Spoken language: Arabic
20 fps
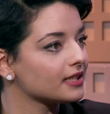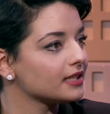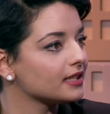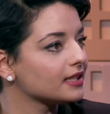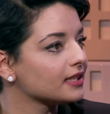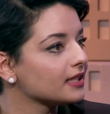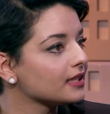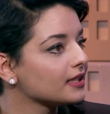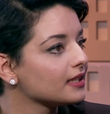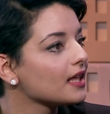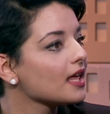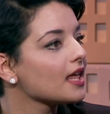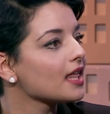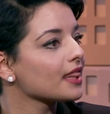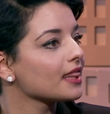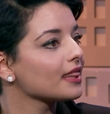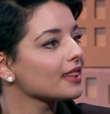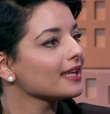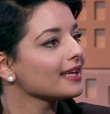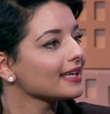كي
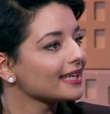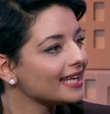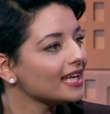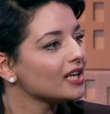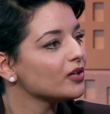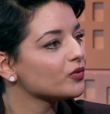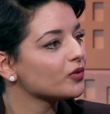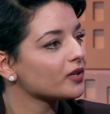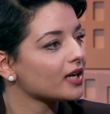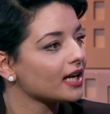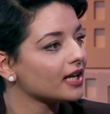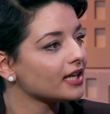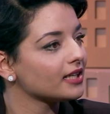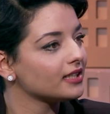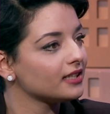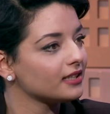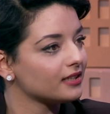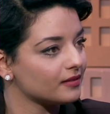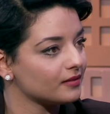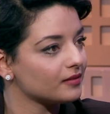قال
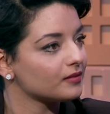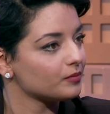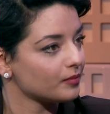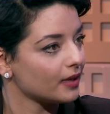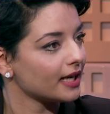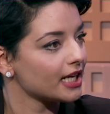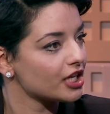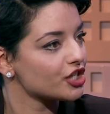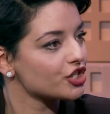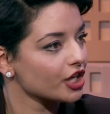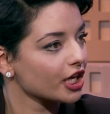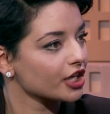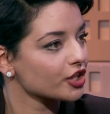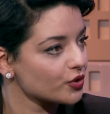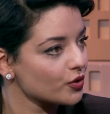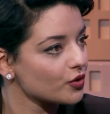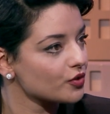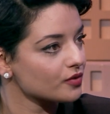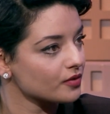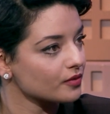راهي معناها
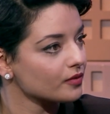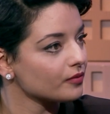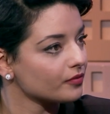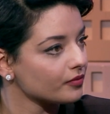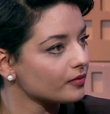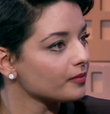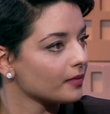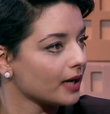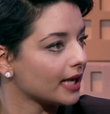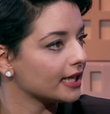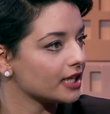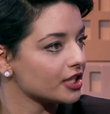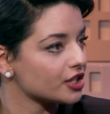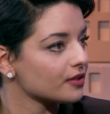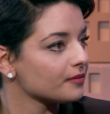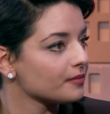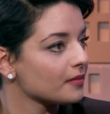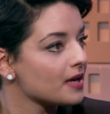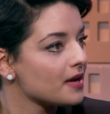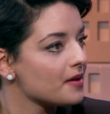شيرشوز معناها
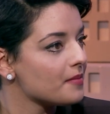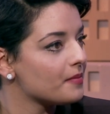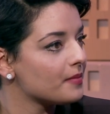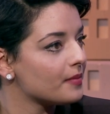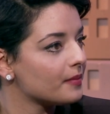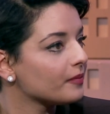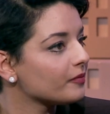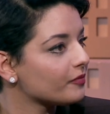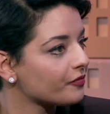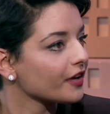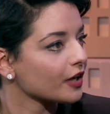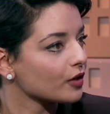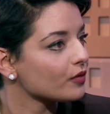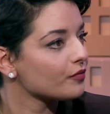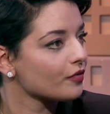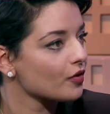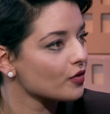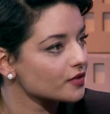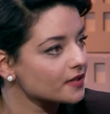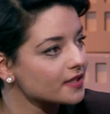
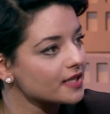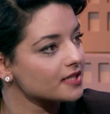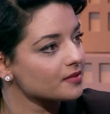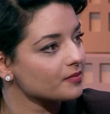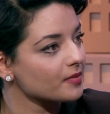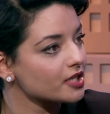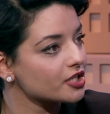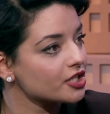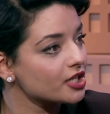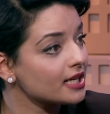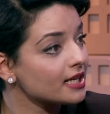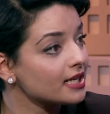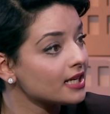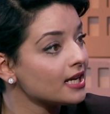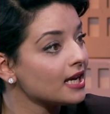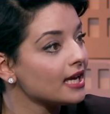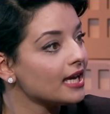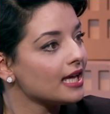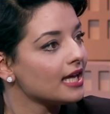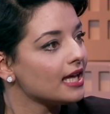فرونسيز ماشان
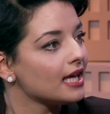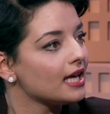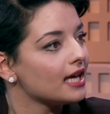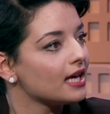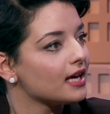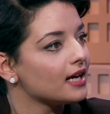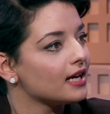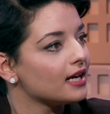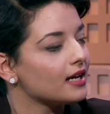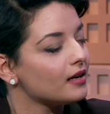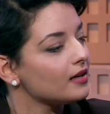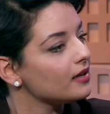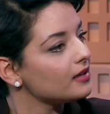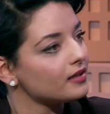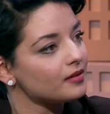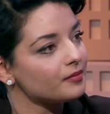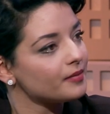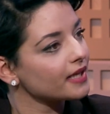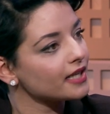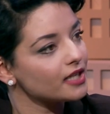
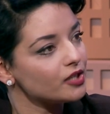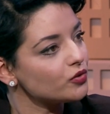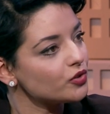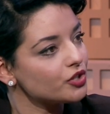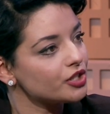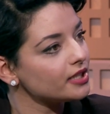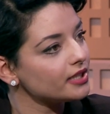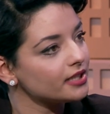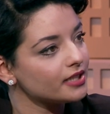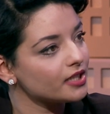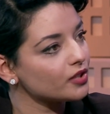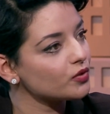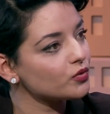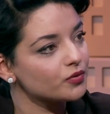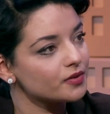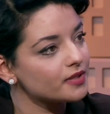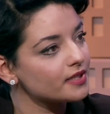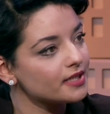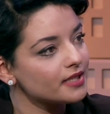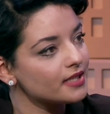ما قالوش لينا
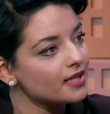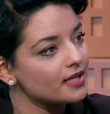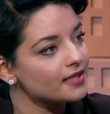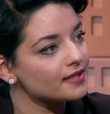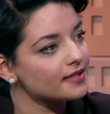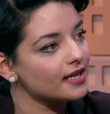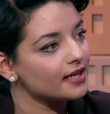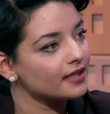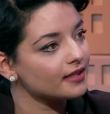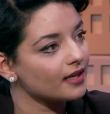تونسيه زاد